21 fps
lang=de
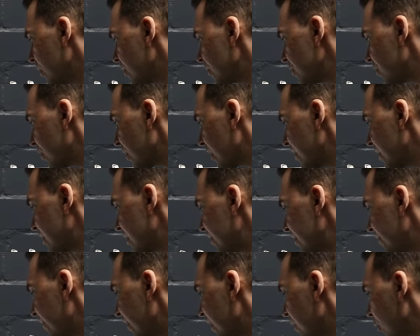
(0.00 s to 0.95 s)
sondern die
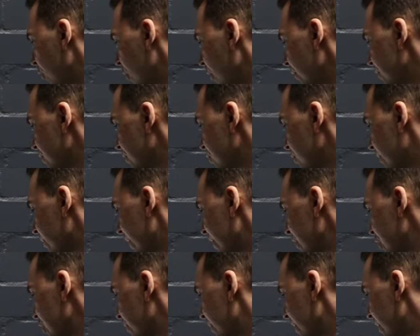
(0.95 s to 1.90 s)
verläuft zum
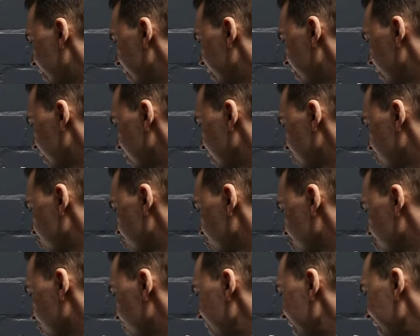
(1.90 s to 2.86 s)
Beispiel zu
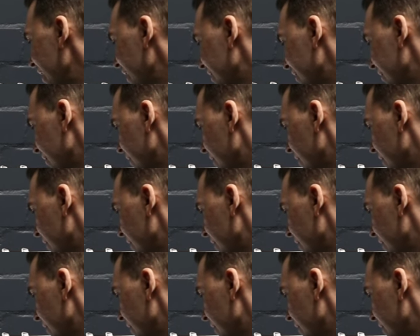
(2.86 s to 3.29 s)
spät.